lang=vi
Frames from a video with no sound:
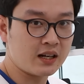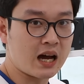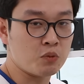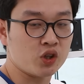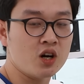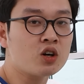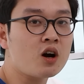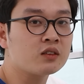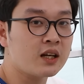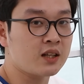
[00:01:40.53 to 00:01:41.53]
cả một đứa
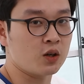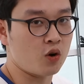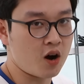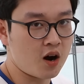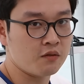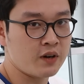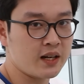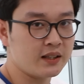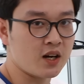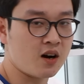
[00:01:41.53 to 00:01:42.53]
con tinh thần của họ. Vậy
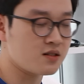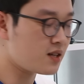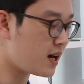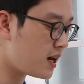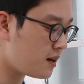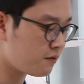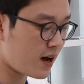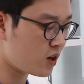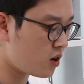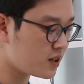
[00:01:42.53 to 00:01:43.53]
nên thì họ sẽ
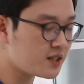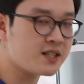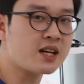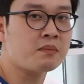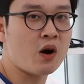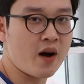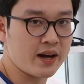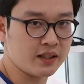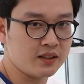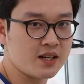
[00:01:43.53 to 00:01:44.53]
phải có những chính sách bảo
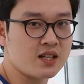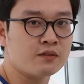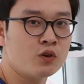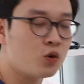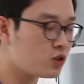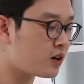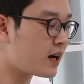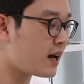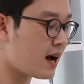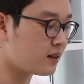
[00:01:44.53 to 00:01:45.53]
hành, những cái dịch vụ cho
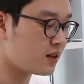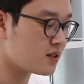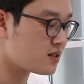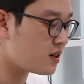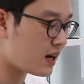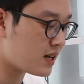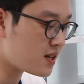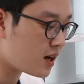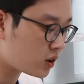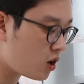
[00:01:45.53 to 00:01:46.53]
khách hàng thật sự là
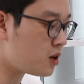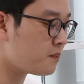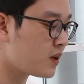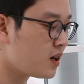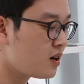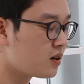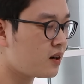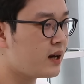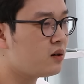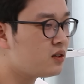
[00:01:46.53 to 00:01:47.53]
rất là tốt.
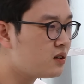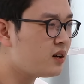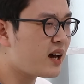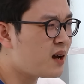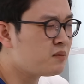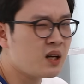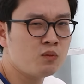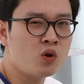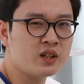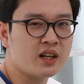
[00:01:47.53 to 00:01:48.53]
Còn nếu như em đi
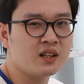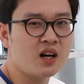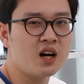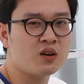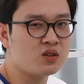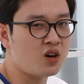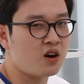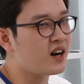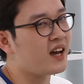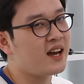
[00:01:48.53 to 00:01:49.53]
mua những cái nơi nó
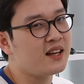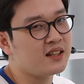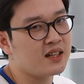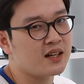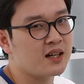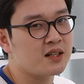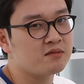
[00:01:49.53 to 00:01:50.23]
nhỏ lẻ thì uh,